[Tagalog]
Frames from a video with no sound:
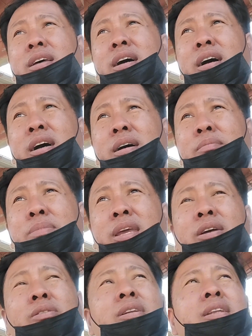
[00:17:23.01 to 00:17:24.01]
uh,
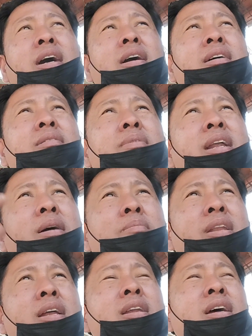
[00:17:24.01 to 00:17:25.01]
Bicol na, marami
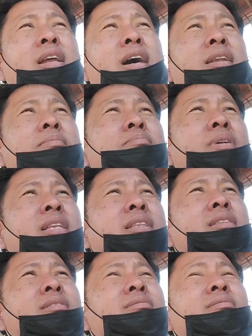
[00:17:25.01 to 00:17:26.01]
nang nanglalambat.
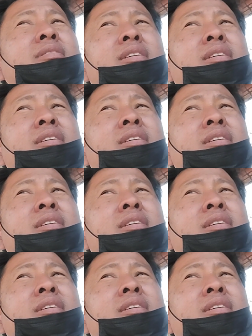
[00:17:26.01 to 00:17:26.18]
No?